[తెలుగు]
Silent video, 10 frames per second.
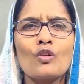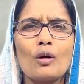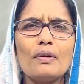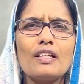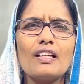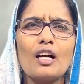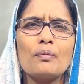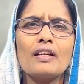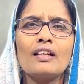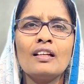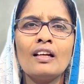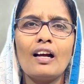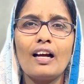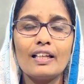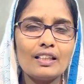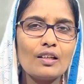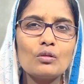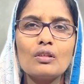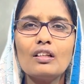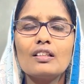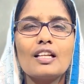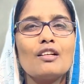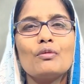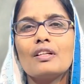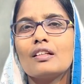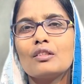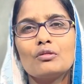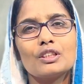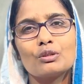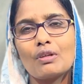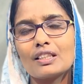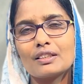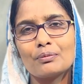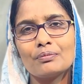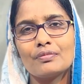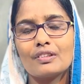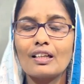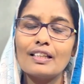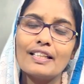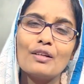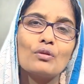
కాబట్టి ఆమె అయినా కూడా దేవుని అందు విశ్వాసం కలిగే